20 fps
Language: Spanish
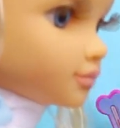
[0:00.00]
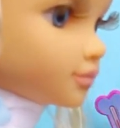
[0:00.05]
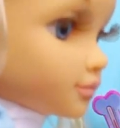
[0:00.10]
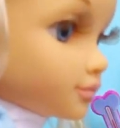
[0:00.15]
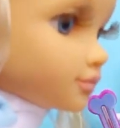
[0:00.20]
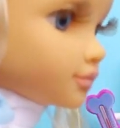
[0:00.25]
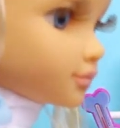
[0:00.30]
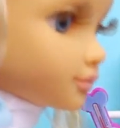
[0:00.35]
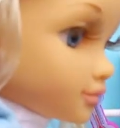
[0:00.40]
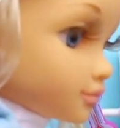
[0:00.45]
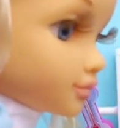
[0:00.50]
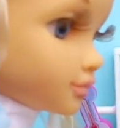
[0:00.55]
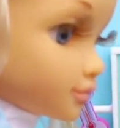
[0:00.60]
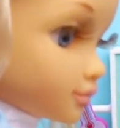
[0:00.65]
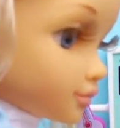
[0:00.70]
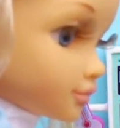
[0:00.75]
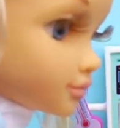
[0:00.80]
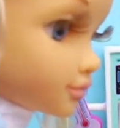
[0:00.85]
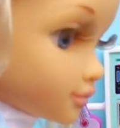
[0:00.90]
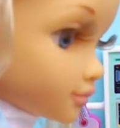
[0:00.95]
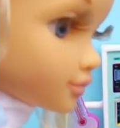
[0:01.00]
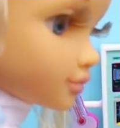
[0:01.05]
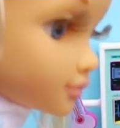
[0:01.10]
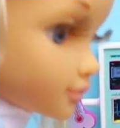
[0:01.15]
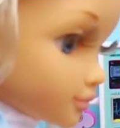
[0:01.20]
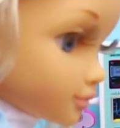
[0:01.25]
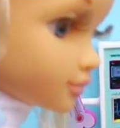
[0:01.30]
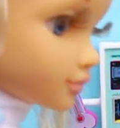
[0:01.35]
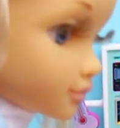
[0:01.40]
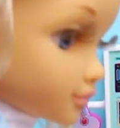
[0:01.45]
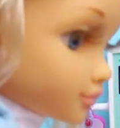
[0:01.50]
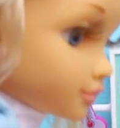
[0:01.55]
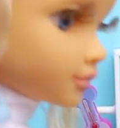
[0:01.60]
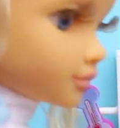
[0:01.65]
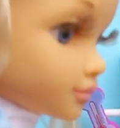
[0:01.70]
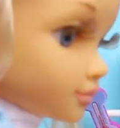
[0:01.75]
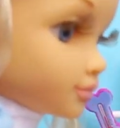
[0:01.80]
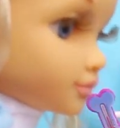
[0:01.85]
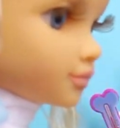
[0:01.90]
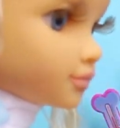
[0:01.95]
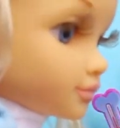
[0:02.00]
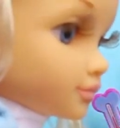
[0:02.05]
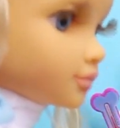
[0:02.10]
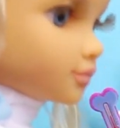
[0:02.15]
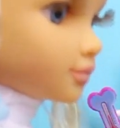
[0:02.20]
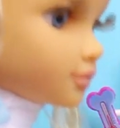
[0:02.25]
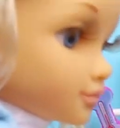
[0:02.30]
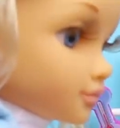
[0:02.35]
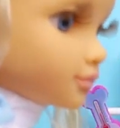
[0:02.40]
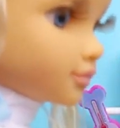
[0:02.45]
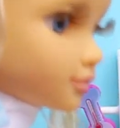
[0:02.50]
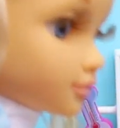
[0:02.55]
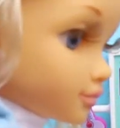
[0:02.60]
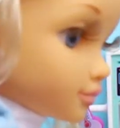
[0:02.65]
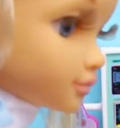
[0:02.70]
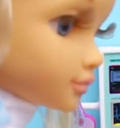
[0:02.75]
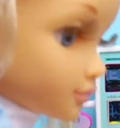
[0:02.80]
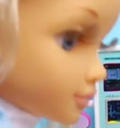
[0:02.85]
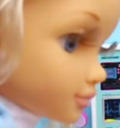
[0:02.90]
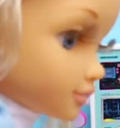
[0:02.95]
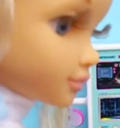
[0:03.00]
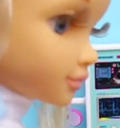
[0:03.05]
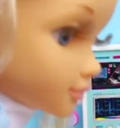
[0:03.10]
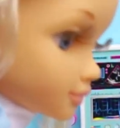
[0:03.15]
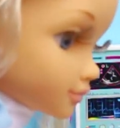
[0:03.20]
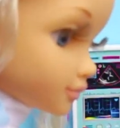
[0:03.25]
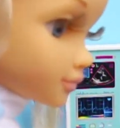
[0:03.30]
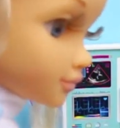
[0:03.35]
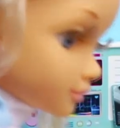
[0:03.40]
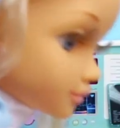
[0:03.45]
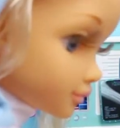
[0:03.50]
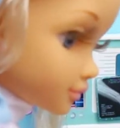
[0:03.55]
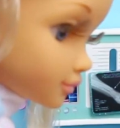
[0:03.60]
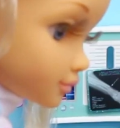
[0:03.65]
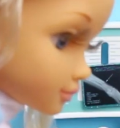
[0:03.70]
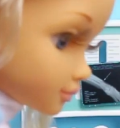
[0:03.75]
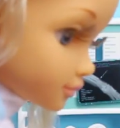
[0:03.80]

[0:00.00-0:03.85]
Uy, Lobby, tengo que frotar mucho. Estás sucísimo.